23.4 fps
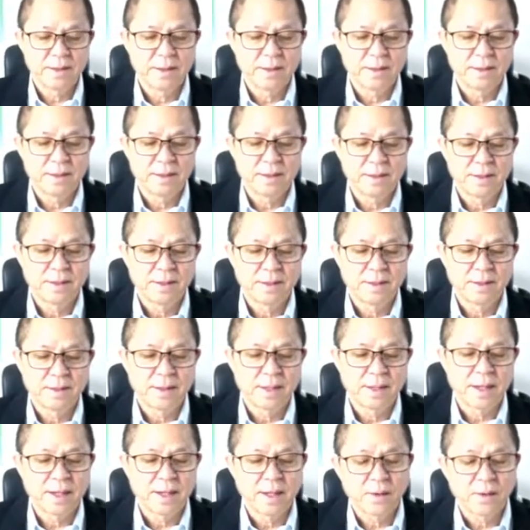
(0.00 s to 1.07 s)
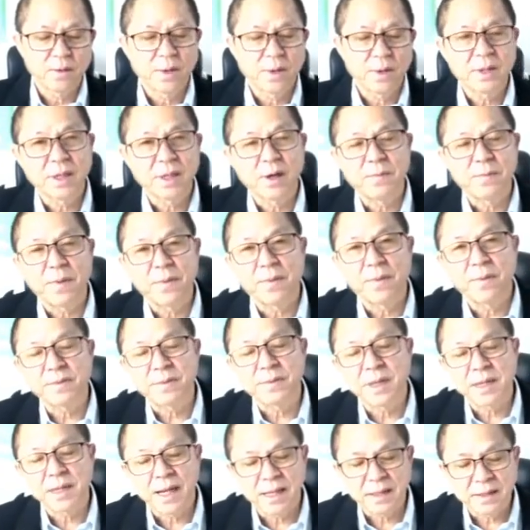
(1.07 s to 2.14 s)
คือเขาประเมินมาตั้งแต่วันที่
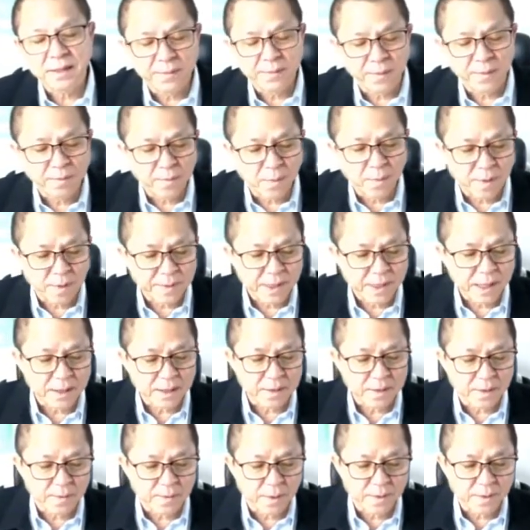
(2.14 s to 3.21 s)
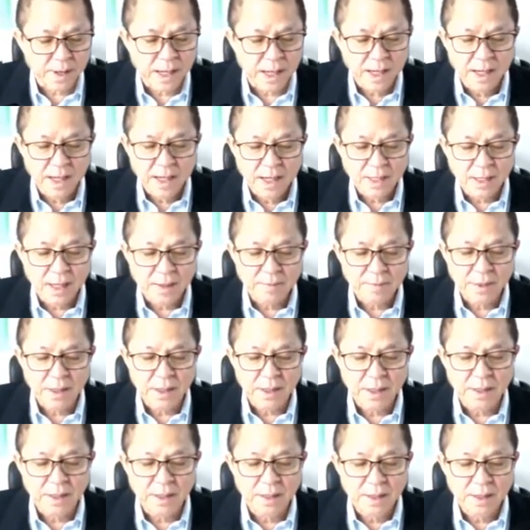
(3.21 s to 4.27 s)
22แล้วนะจะไปจบวันที่
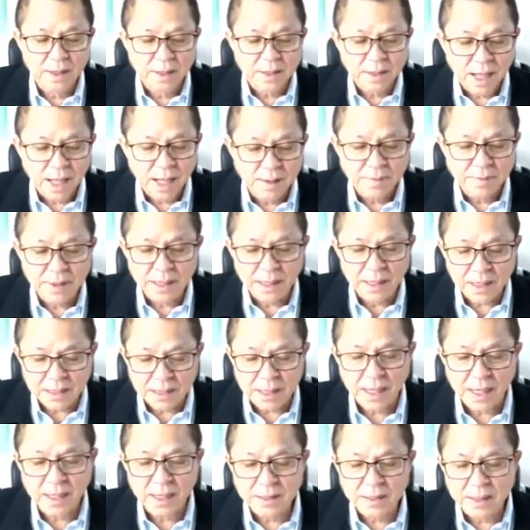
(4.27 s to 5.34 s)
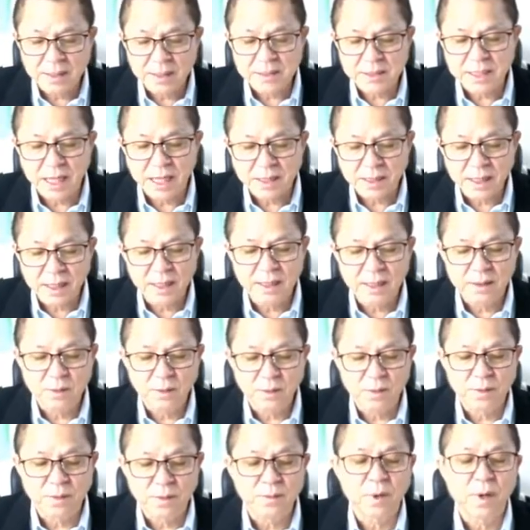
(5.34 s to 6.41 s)
26มันเป็นเรื่องที่ดี
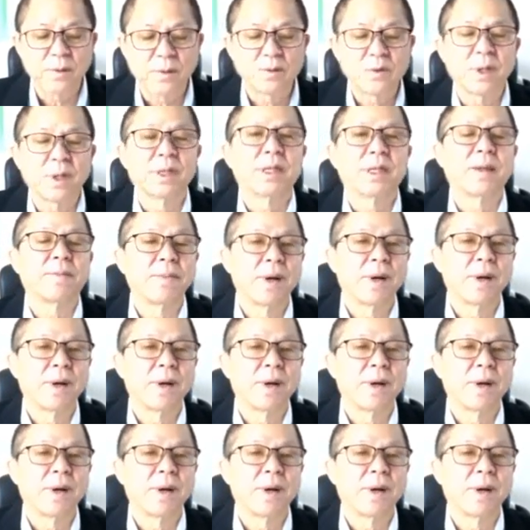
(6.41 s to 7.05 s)
นะขณะที่